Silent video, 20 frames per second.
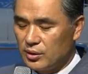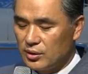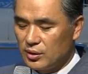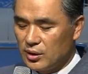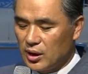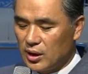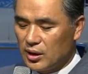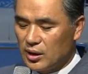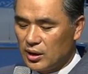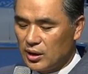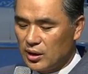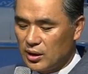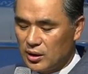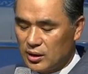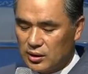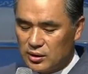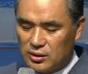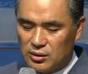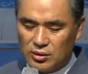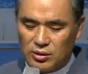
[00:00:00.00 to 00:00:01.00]

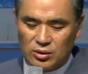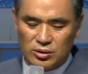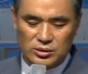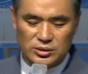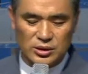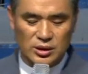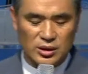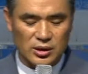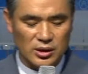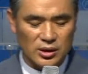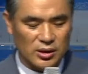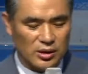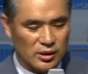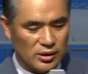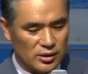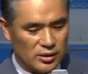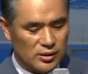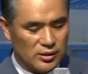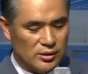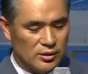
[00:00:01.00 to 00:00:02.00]
내가 어제